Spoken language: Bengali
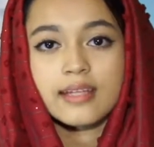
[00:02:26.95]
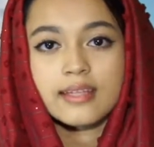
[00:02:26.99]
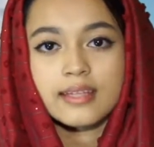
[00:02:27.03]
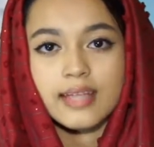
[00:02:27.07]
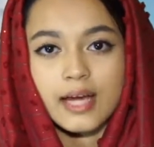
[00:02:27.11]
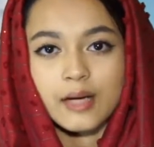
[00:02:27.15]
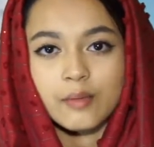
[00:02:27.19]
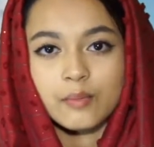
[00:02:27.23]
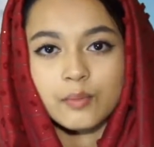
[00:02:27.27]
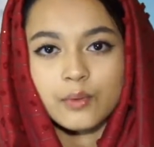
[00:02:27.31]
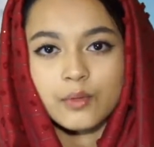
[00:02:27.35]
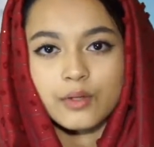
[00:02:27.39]

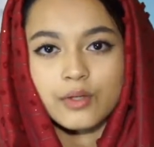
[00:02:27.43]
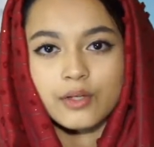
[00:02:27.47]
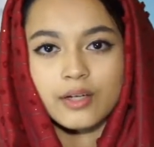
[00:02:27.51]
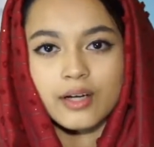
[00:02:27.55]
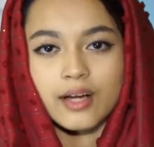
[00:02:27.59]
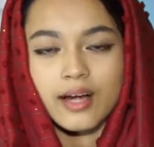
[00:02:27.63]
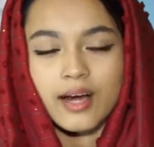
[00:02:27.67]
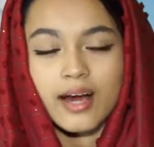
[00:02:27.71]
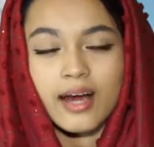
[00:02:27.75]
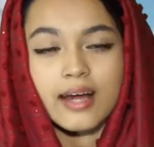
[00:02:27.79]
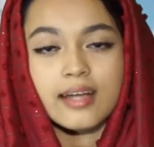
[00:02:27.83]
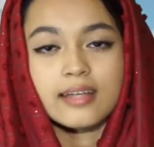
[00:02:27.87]
তারপর
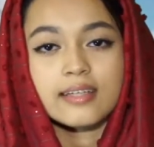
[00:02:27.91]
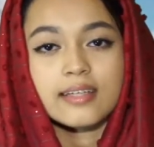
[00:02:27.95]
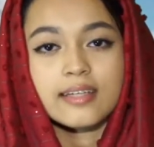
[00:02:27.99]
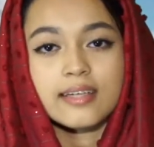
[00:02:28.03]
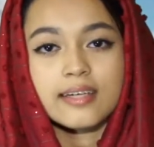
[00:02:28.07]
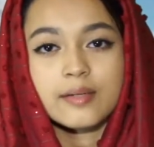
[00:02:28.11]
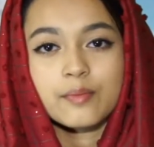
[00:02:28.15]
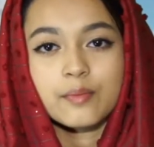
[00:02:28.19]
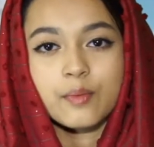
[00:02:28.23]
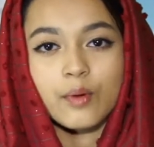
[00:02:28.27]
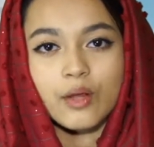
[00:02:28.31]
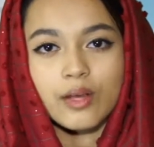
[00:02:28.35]

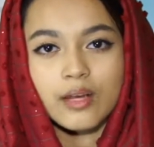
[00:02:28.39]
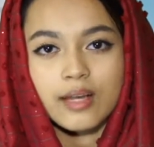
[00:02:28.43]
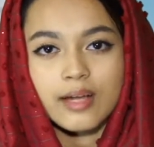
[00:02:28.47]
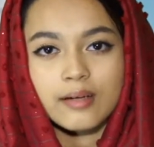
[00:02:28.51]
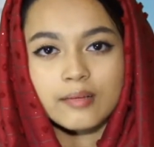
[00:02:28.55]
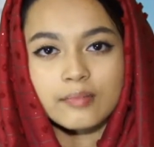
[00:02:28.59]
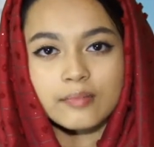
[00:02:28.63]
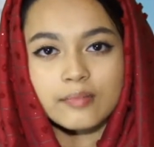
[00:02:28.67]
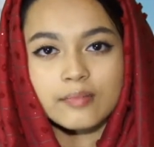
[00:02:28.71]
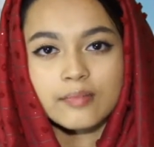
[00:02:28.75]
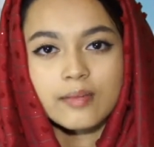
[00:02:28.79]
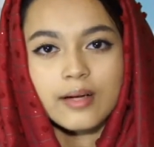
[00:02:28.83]
আন্টিকে বললাম
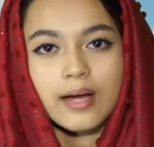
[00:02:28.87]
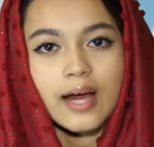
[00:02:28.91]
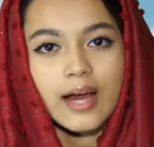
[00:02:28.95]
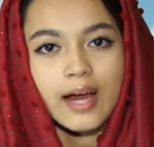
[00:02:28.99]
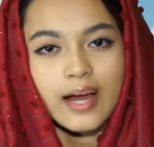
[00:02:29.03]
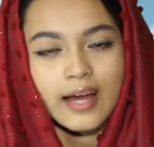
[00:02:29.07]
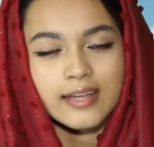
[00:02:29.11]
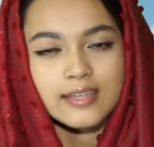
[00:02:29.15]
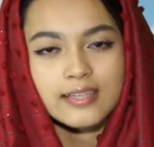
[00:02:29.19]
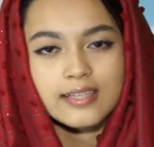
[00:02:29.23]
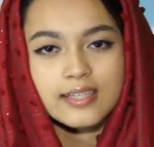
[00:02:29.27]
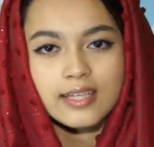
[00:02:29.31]

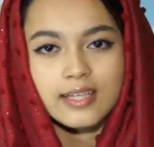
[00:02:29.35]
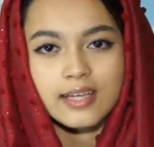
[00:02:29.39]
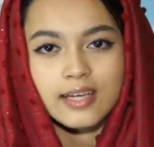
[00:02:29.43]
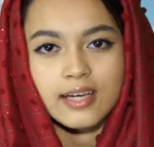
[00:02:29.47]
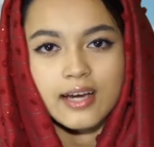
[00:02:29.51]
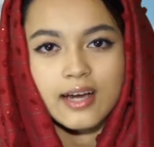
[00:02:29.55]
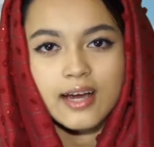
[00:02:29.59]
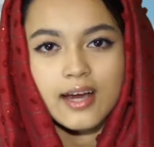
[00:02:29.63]
আন্টি